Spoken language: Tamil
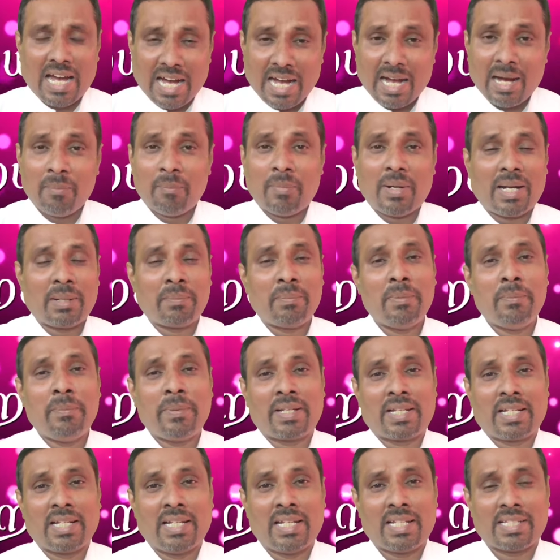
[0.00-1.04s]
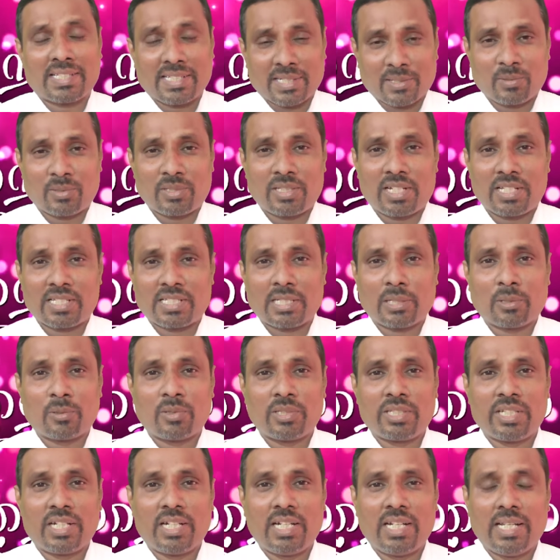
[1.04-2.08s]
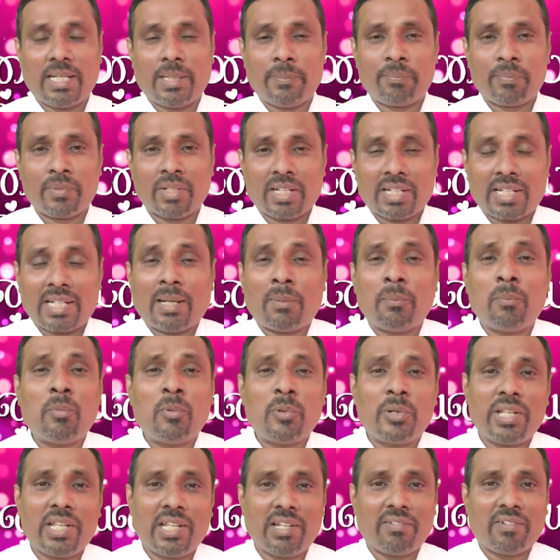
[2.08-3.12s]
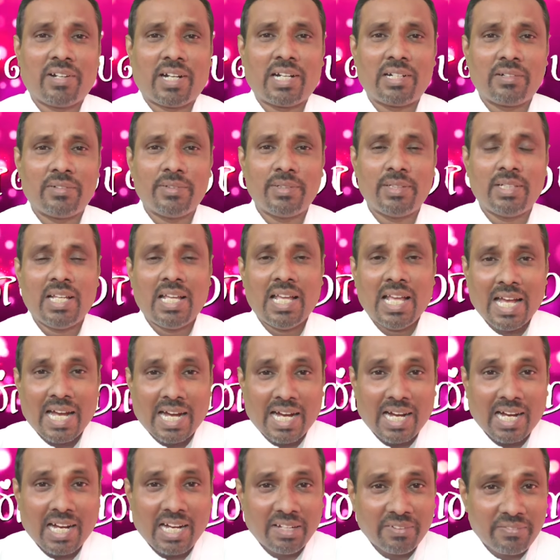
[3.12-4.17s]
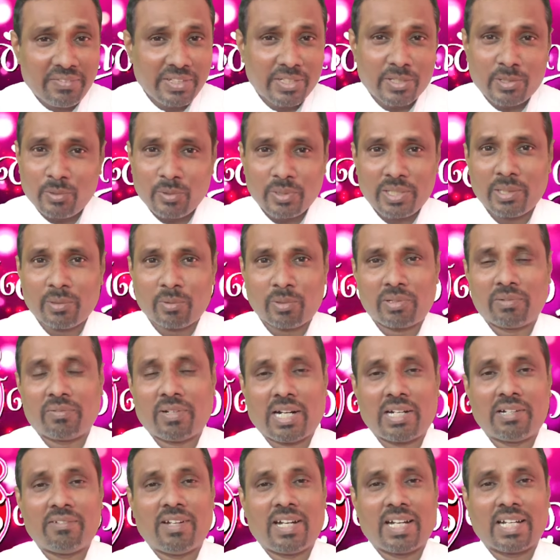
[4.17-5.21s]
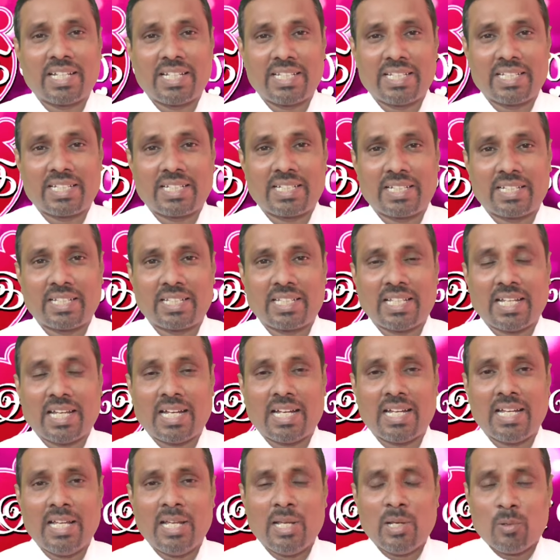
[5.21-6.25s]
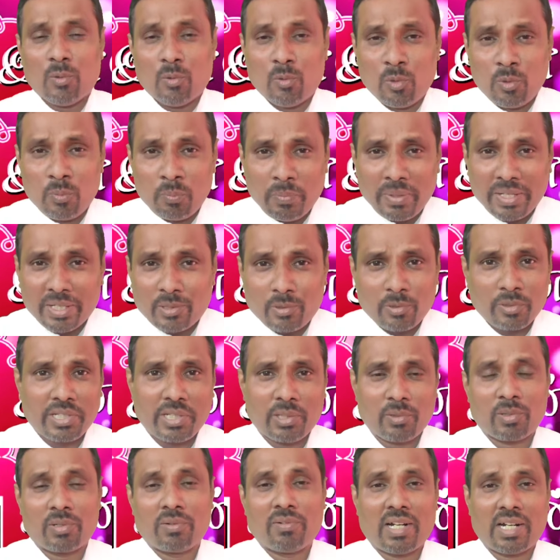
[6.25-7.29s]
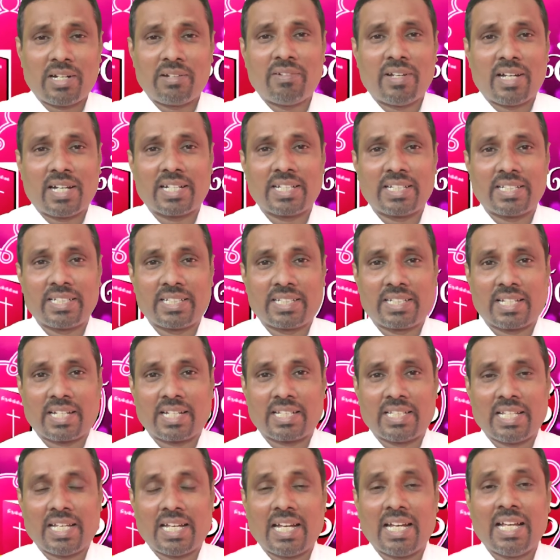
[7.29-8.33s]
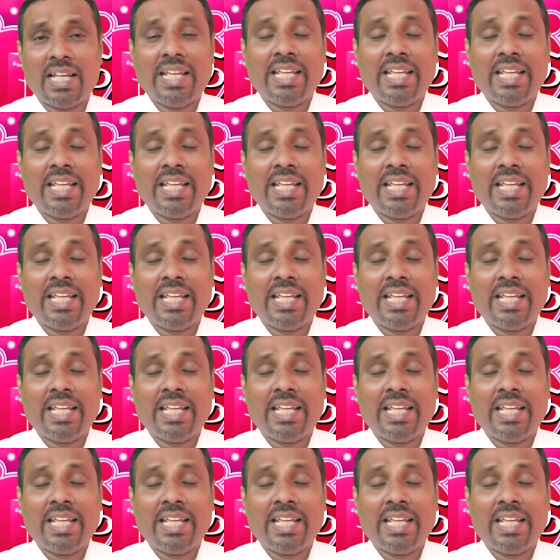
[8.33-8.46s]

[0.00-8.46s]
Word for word: ஆம் அன்புமிக்க சகோதர சகோதரிகளே நம்முடைய வாழ்வு ஆவிக்குரிய ஒரு வாழ்வாக இருக்கிறதா உண்மைக்குரிய ஒரு வாழ்வாக இருக்கிறதா